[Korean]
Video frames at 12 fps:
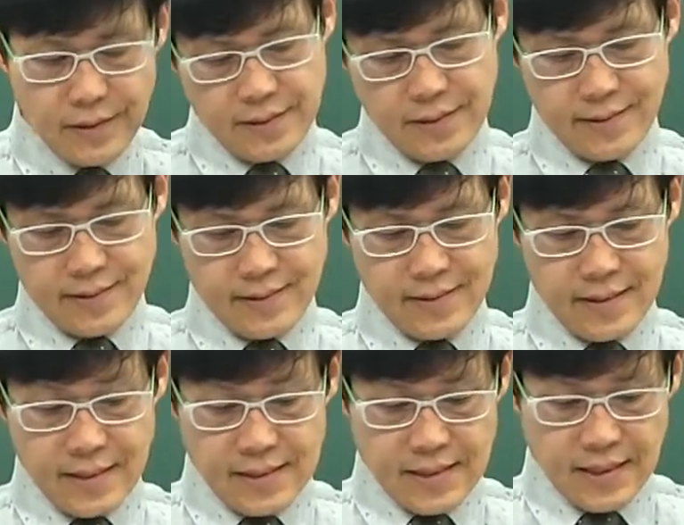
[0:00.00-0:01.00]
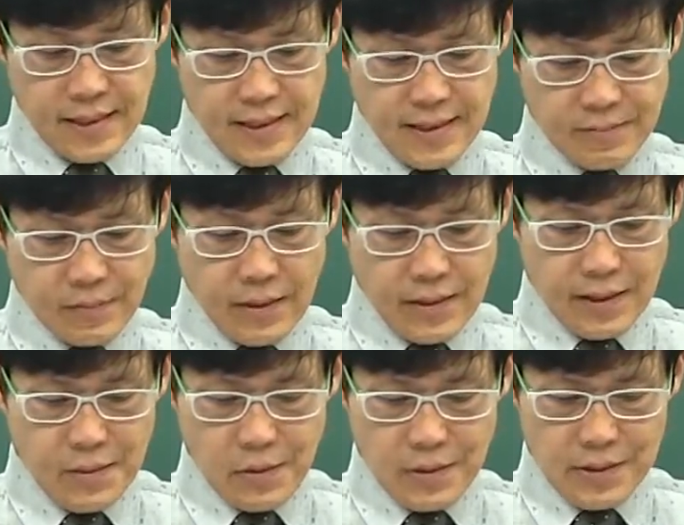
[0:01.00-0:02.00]
것은 자
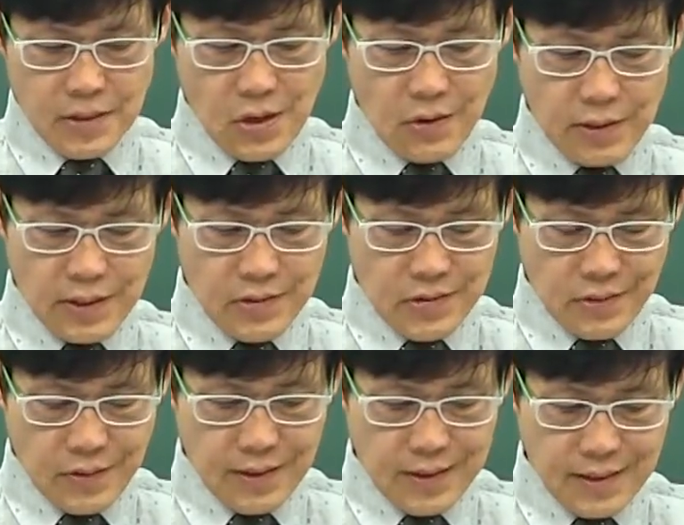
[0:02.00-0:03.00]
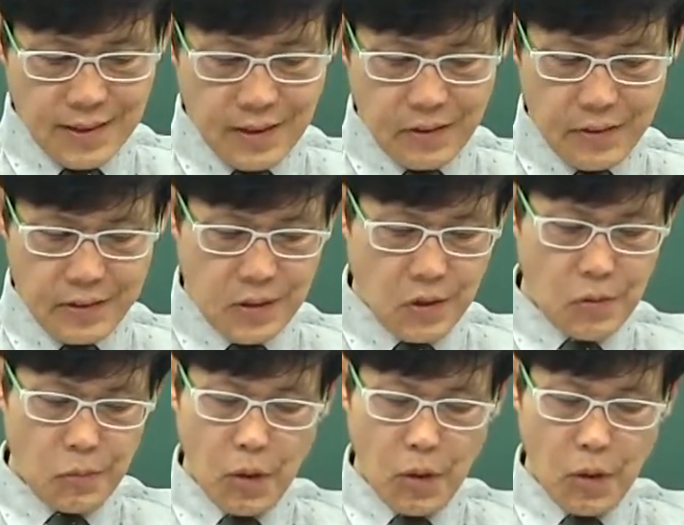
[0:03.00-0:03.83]
이게 바로 이제 정의 규정과 관련된 내용이죠.